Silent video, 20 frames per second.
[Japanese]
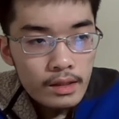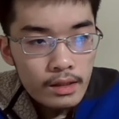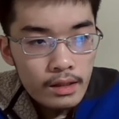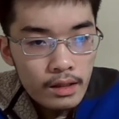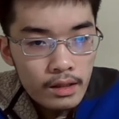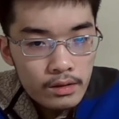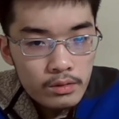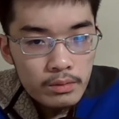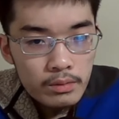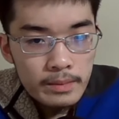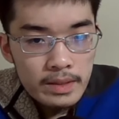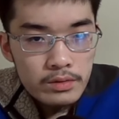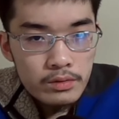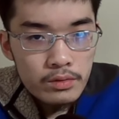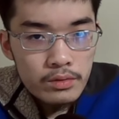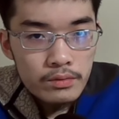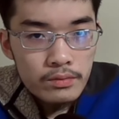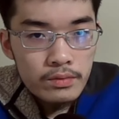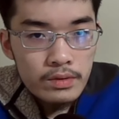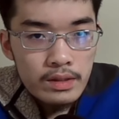あの、まあ、そう
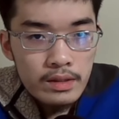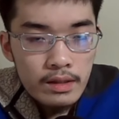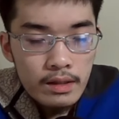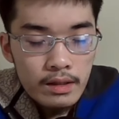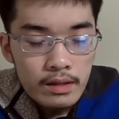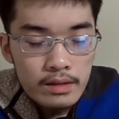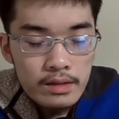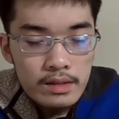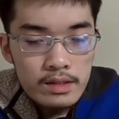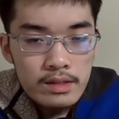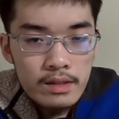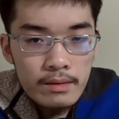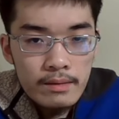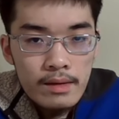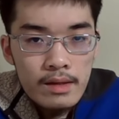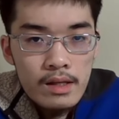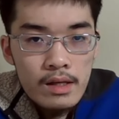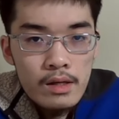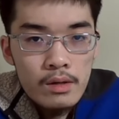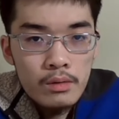いうふうになんか以前、
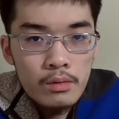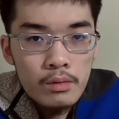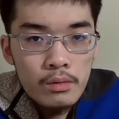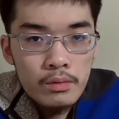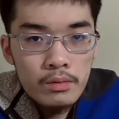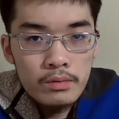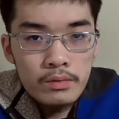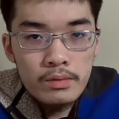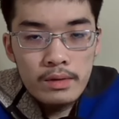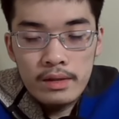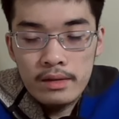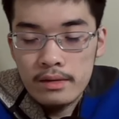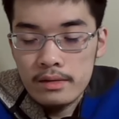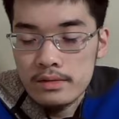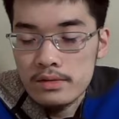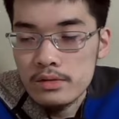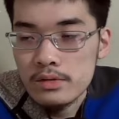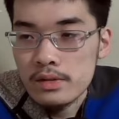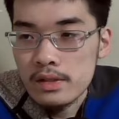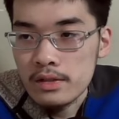高校とかで
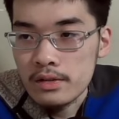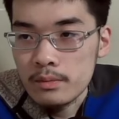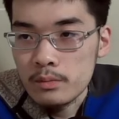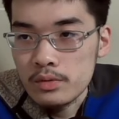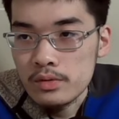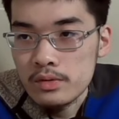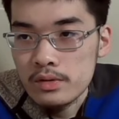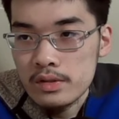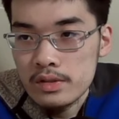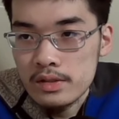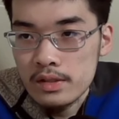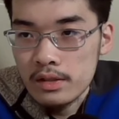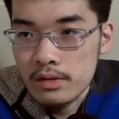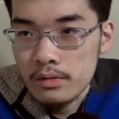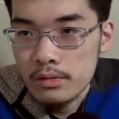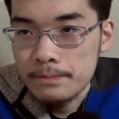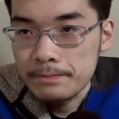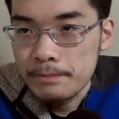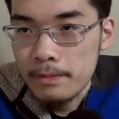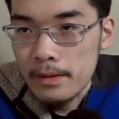中学でもそうでしたけ
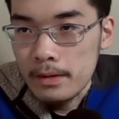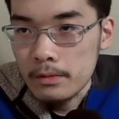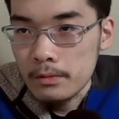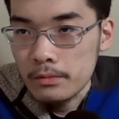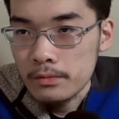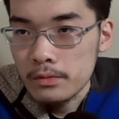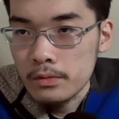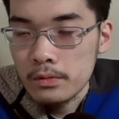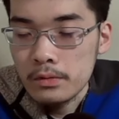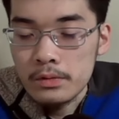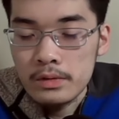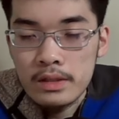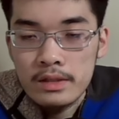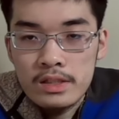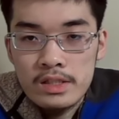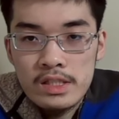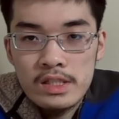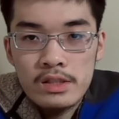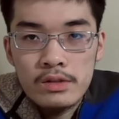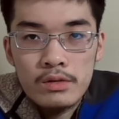ど、あの、不登校だっ
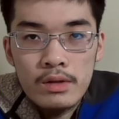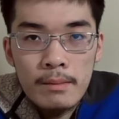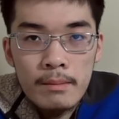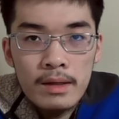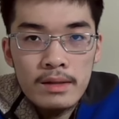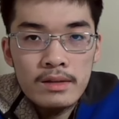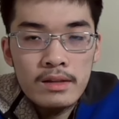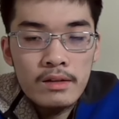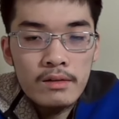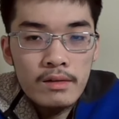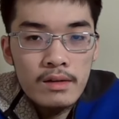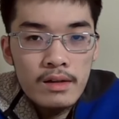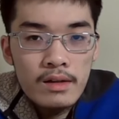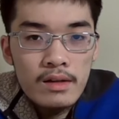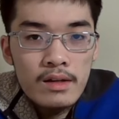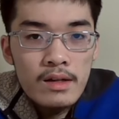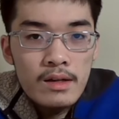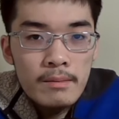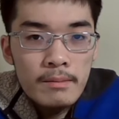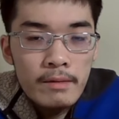た時期とかもあったの
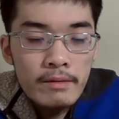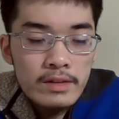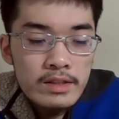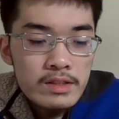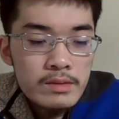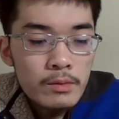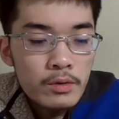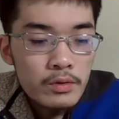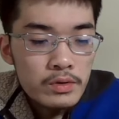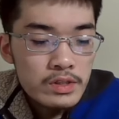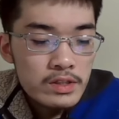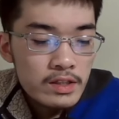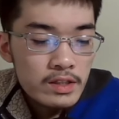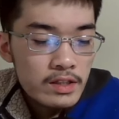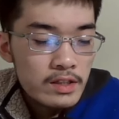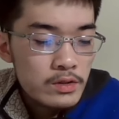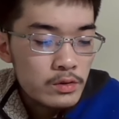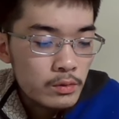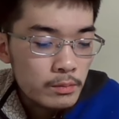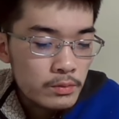で、まあ、私も個人的
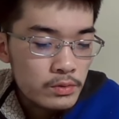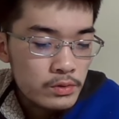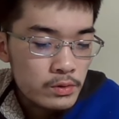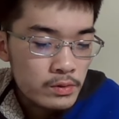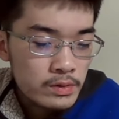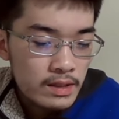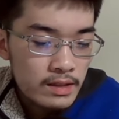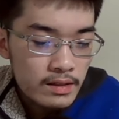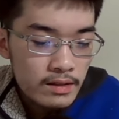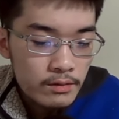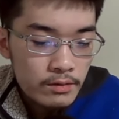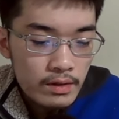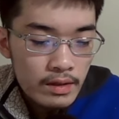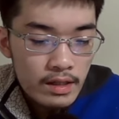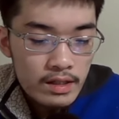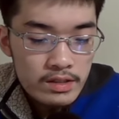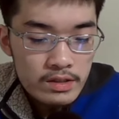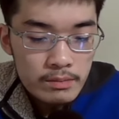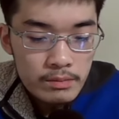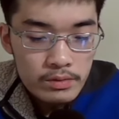にちょっと侮辱されたような
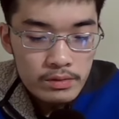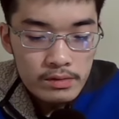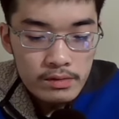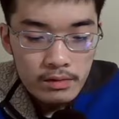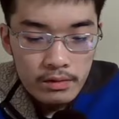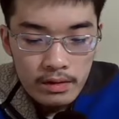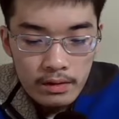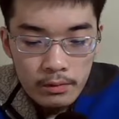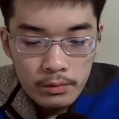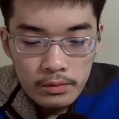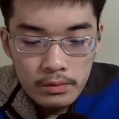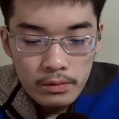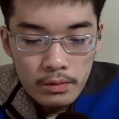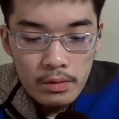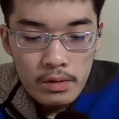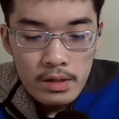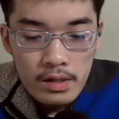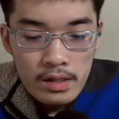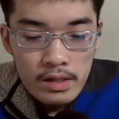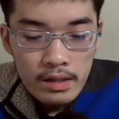感じもするので、本
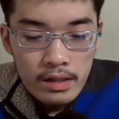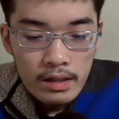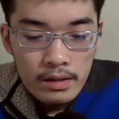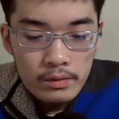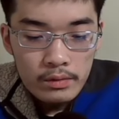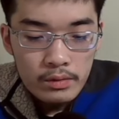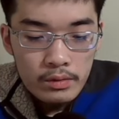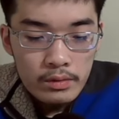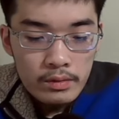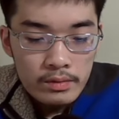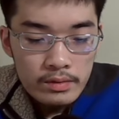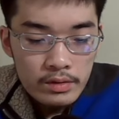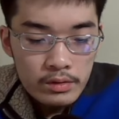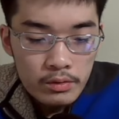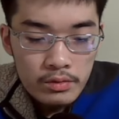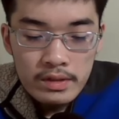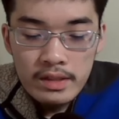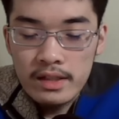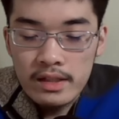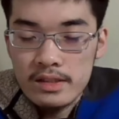当あの、良
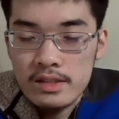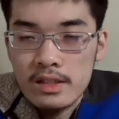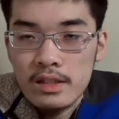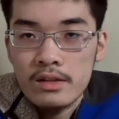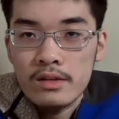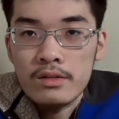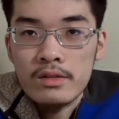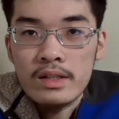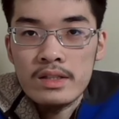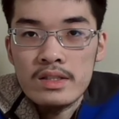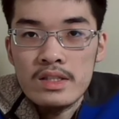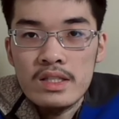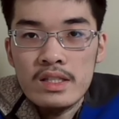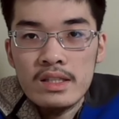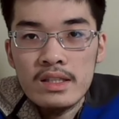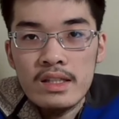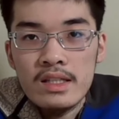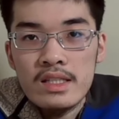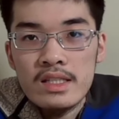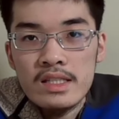くない発言っていうか、人
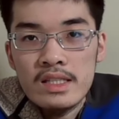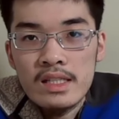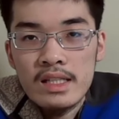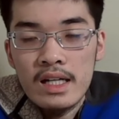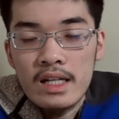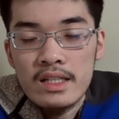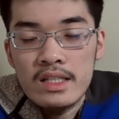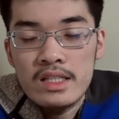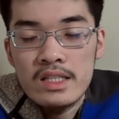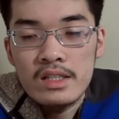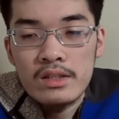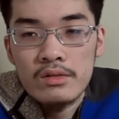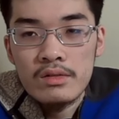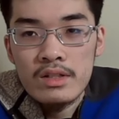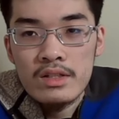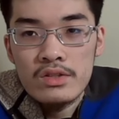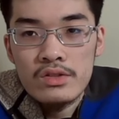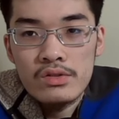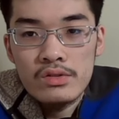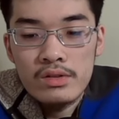権意識が維新の
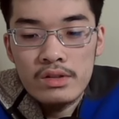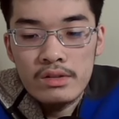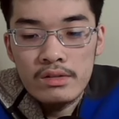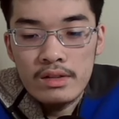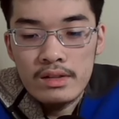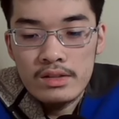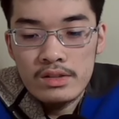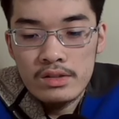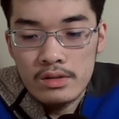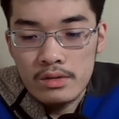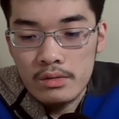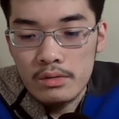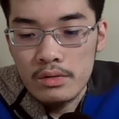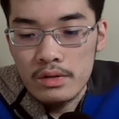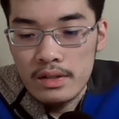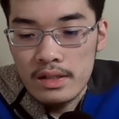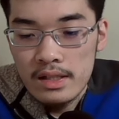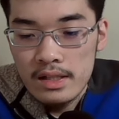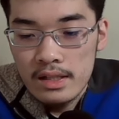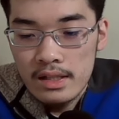連中っていうのはすっご
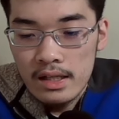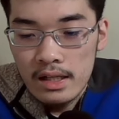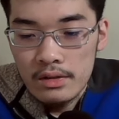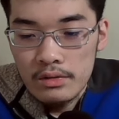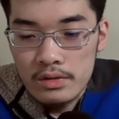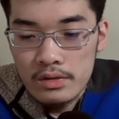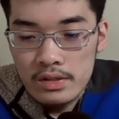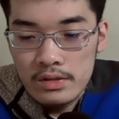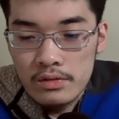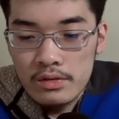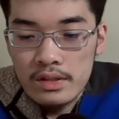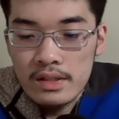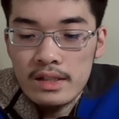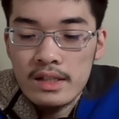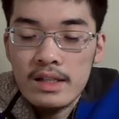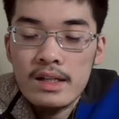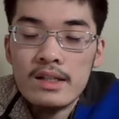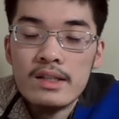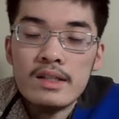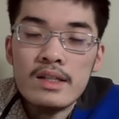い、あの、低い
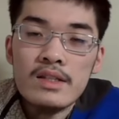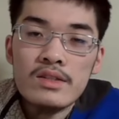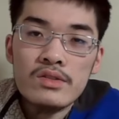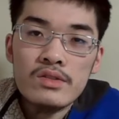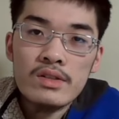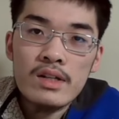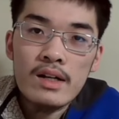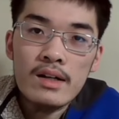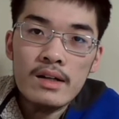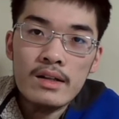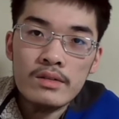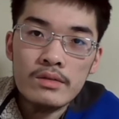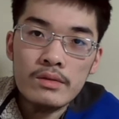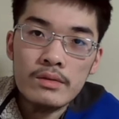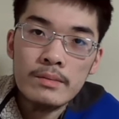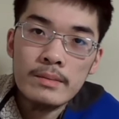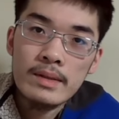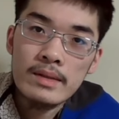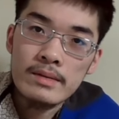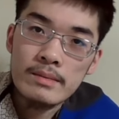連中が、あ
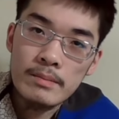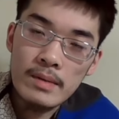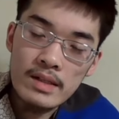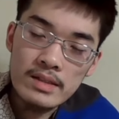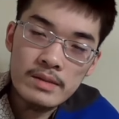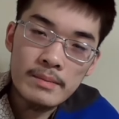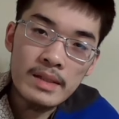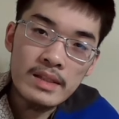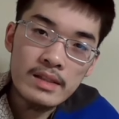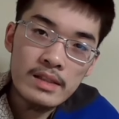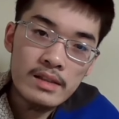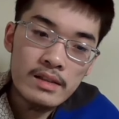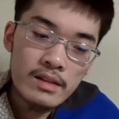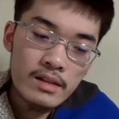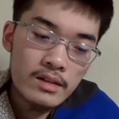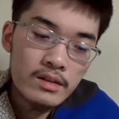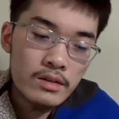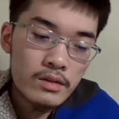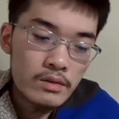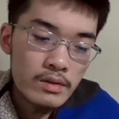の、まあ、集まってるんだ
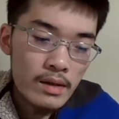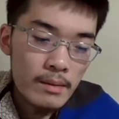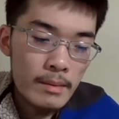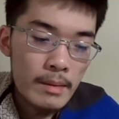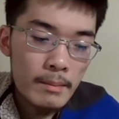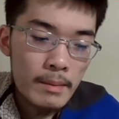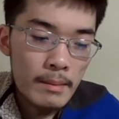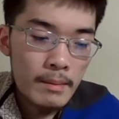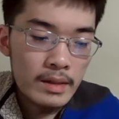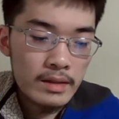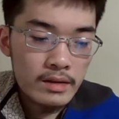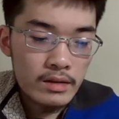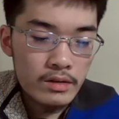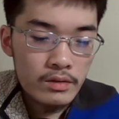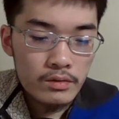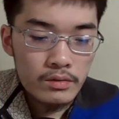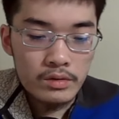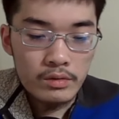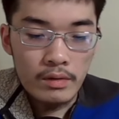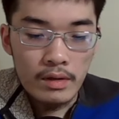なっていうか、まあ、バってい
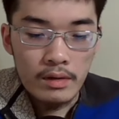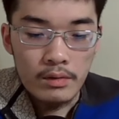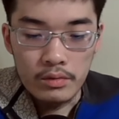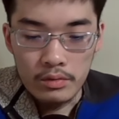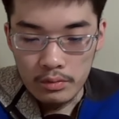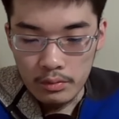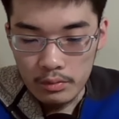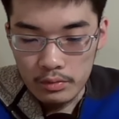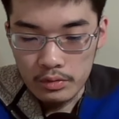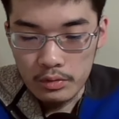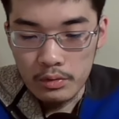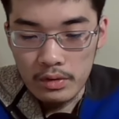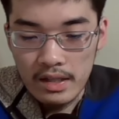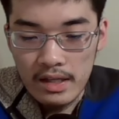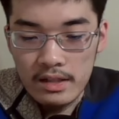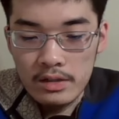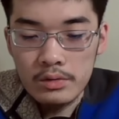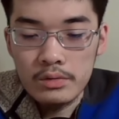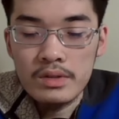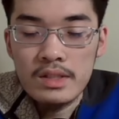う人はこ、この人
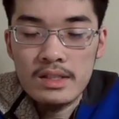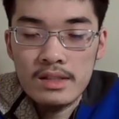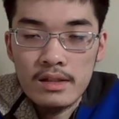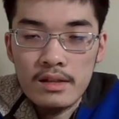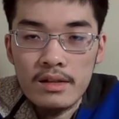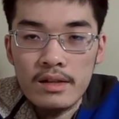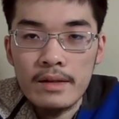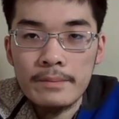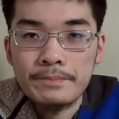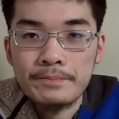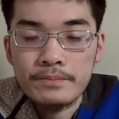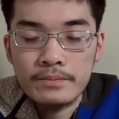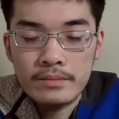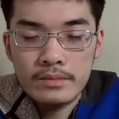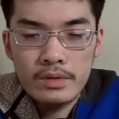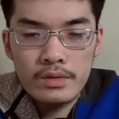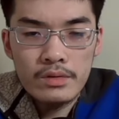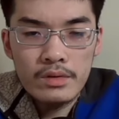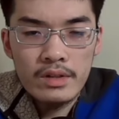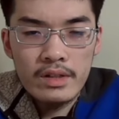代表ですからね。
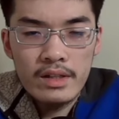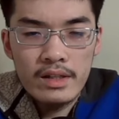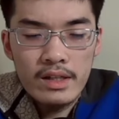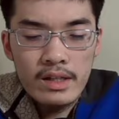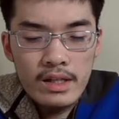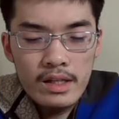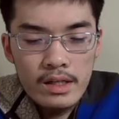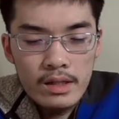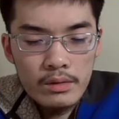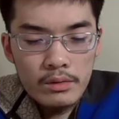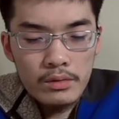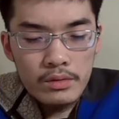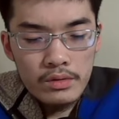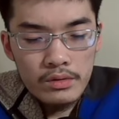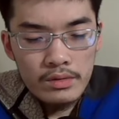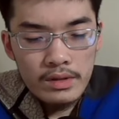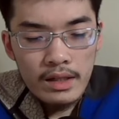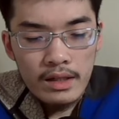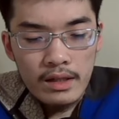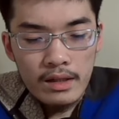それで、こうい
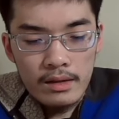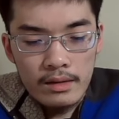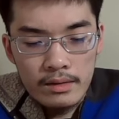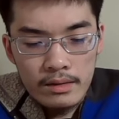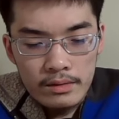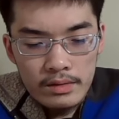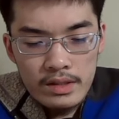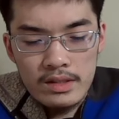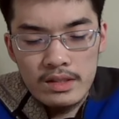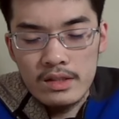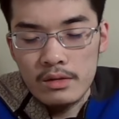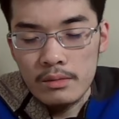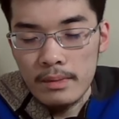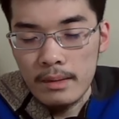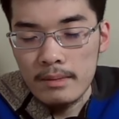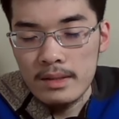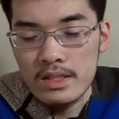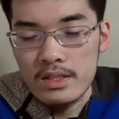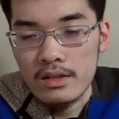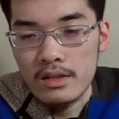うなんか、医師の馬
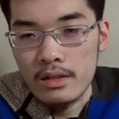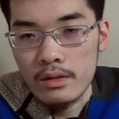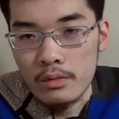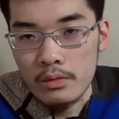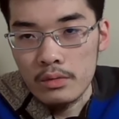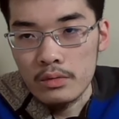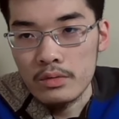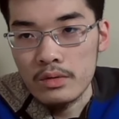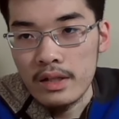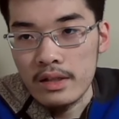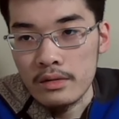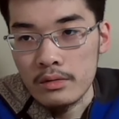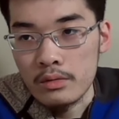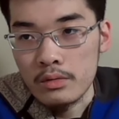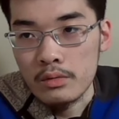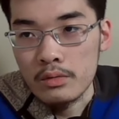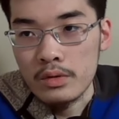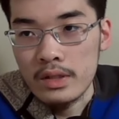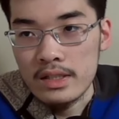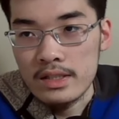場氏って、今回の
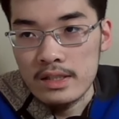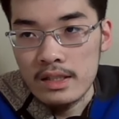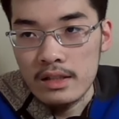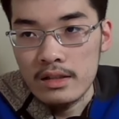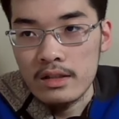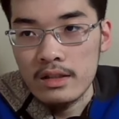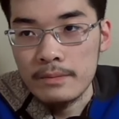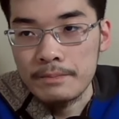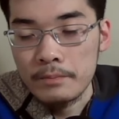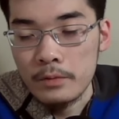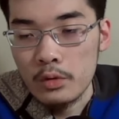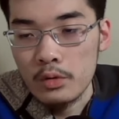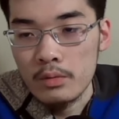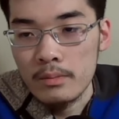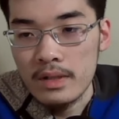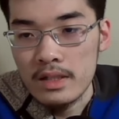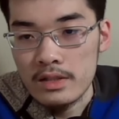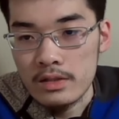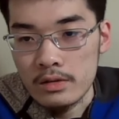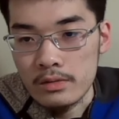この発言にとど
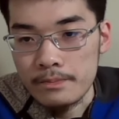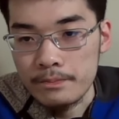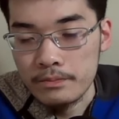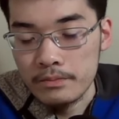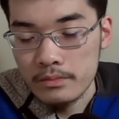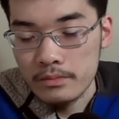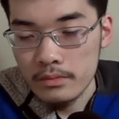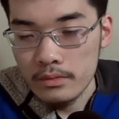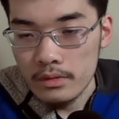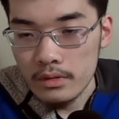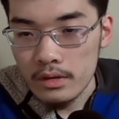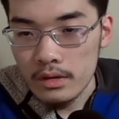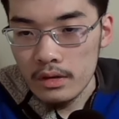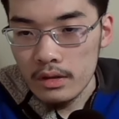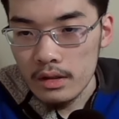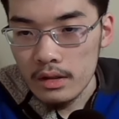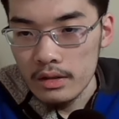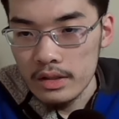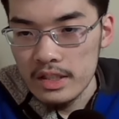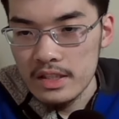まらず、
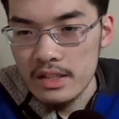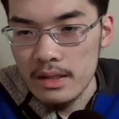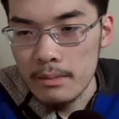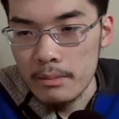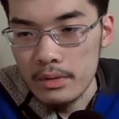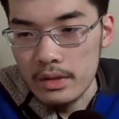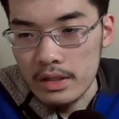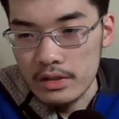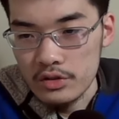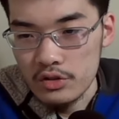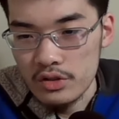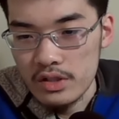以前もなんか女